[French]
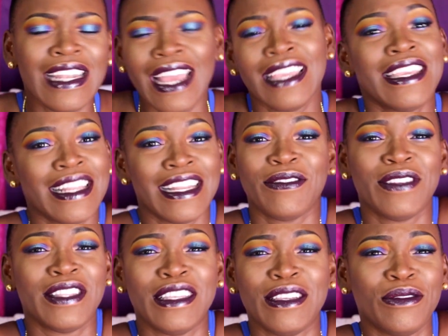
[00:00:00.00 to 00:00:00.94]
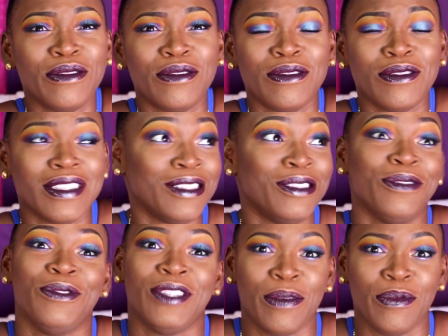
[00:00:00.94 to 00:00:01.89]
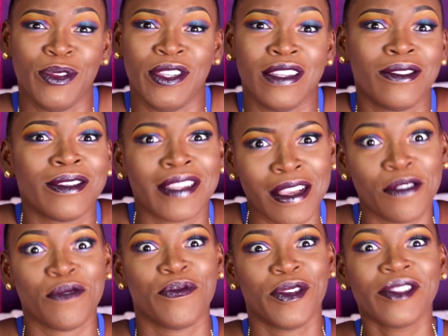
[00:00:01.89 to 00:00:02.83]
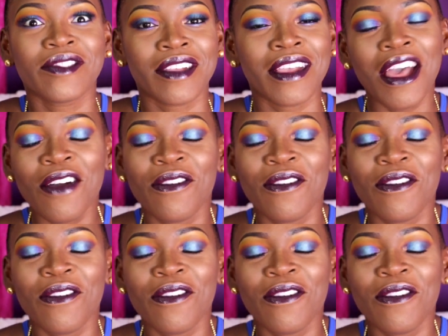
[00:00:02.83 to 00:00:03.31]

liker la vidéo et de vous abonner, ce serait le must.